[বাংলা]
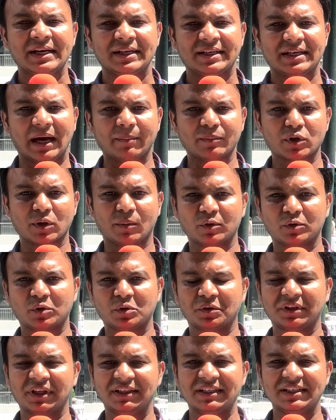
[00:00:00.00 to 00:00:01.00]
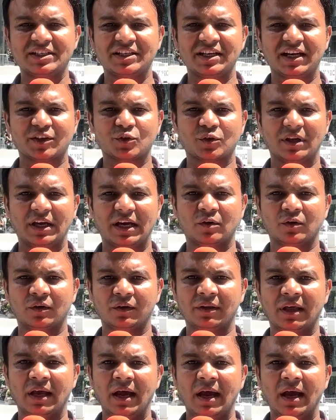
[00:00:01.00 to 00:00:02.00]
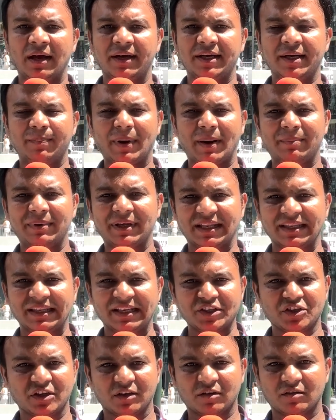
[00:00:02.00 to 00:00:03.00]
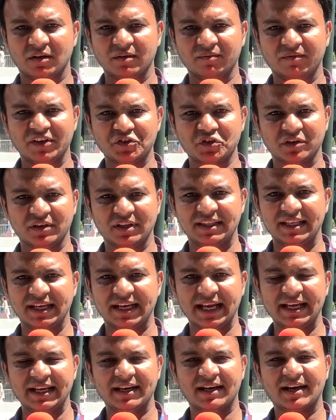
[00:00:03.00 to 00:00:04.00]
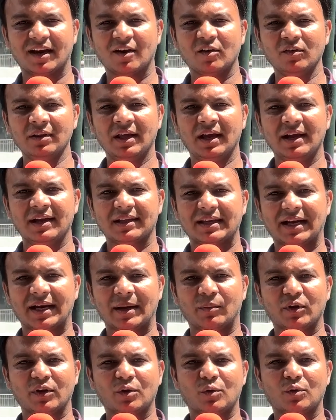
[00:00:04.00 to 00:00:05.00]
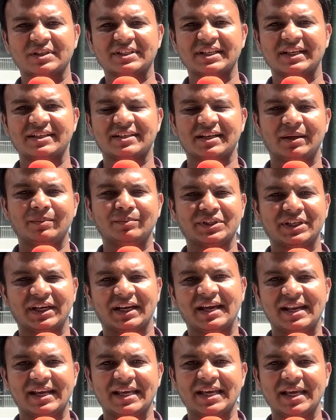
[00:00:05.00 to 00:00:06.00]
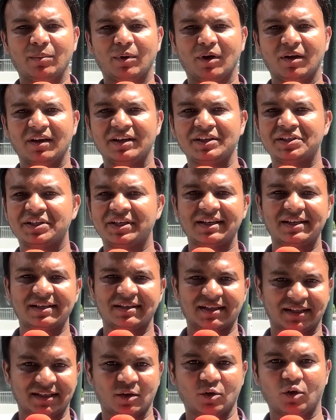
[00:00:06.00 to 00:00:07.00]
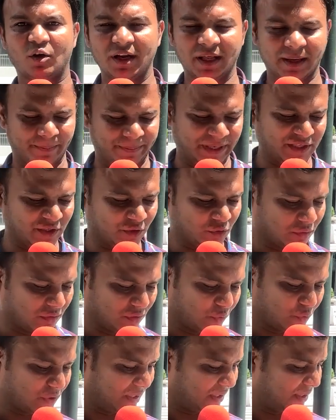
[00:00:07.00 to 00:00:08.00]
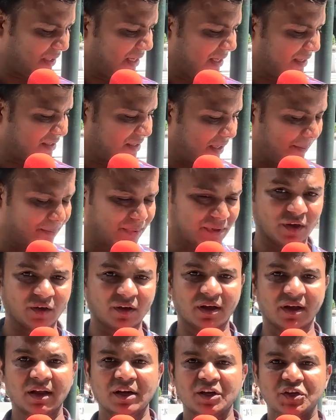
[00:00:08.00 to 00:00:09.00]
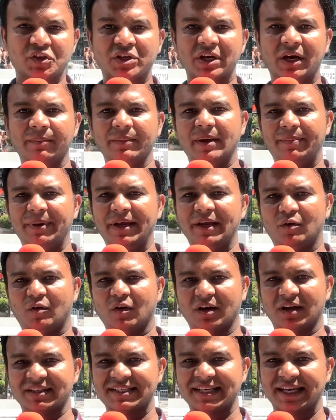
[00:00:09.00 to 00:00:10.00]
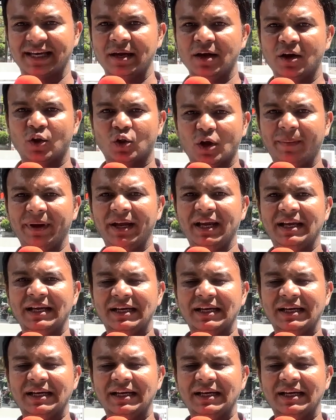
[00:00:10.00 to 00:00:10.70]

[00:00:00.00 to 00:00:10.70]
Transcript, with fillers: ট্রাম্প সমর্থকদের দৃষ্টি আসলে এখন রিপাবলিকান ন্যাশনাল কনভেনশনের দিকেই কারণ তারা মনে করছে ট্রাম্প সেখানে কি বলে সেটি তাদের অনেক বেশি শোনা উচিত ট্রাম্প টাওয়ারের সামনে ভিড় করাচ্ছে তবে